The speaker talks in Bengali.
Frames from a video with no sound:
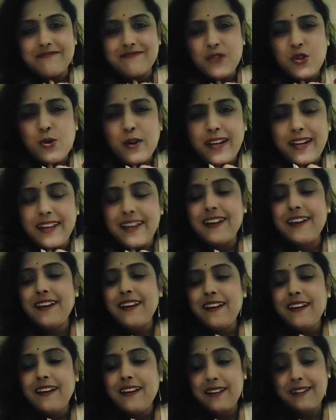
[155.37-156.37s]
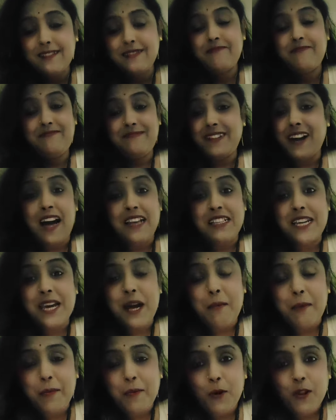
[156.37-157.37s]
জুয়েলারি আজকে
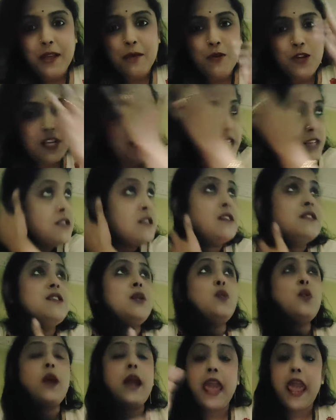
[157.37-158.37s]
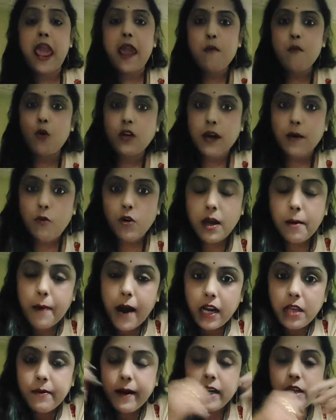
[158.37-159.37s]
আবার বলতে বসেছিস যে তোর এই মোটা মোটা
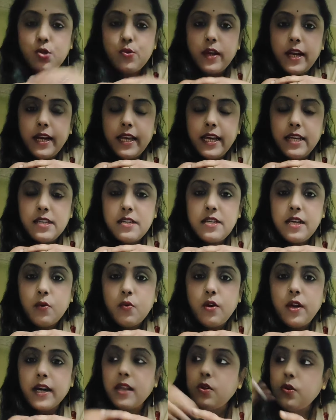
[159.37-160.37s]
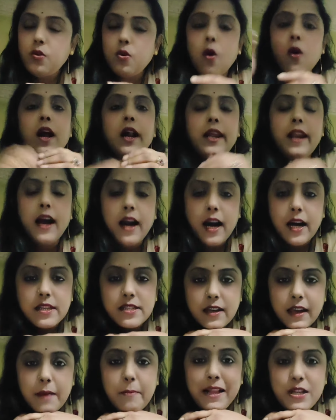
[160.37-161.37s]
ভারী ভারী জুয়েলারি আছে যেগুলো নাকি তোর লকারে রাখা আছে
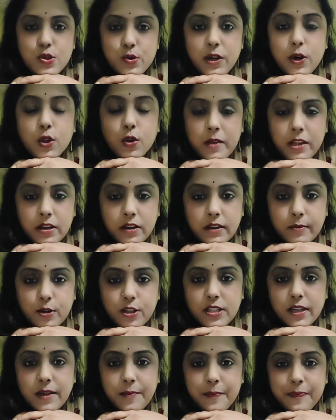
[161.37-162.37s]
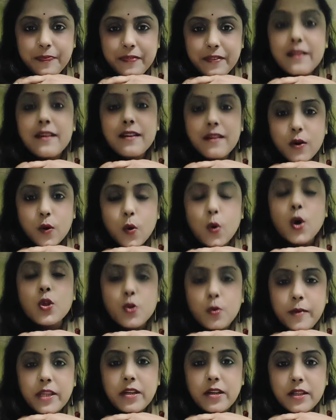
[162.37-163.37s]
এ বালচরি কত মিথ্যা কথা বলিস রে কত
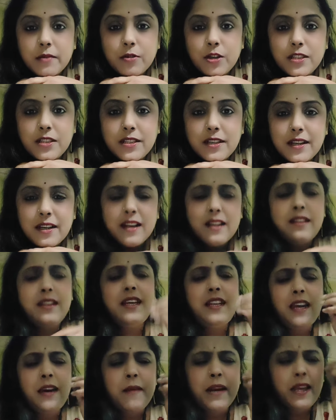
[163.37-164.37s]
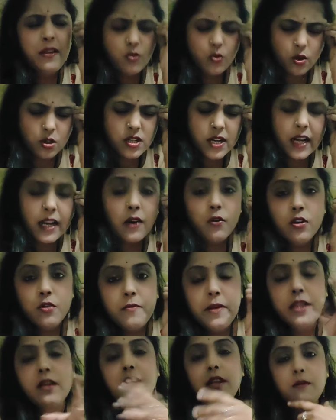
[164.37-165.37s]
মিথ্যা কথা বলিস দিনে মানে দশখানা করে তো
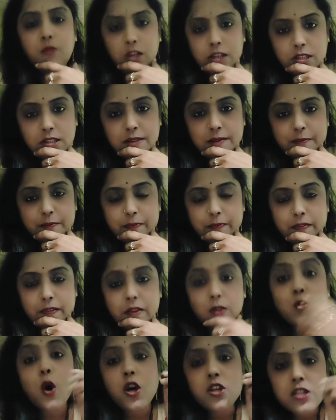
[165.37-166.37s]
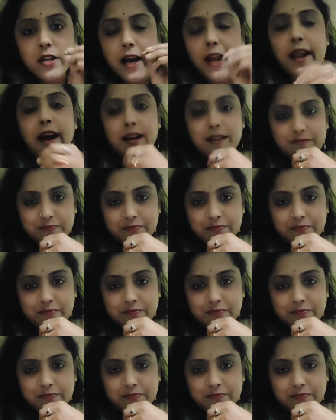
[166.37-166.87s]
মিথ্যা কথা বলিস দশখানা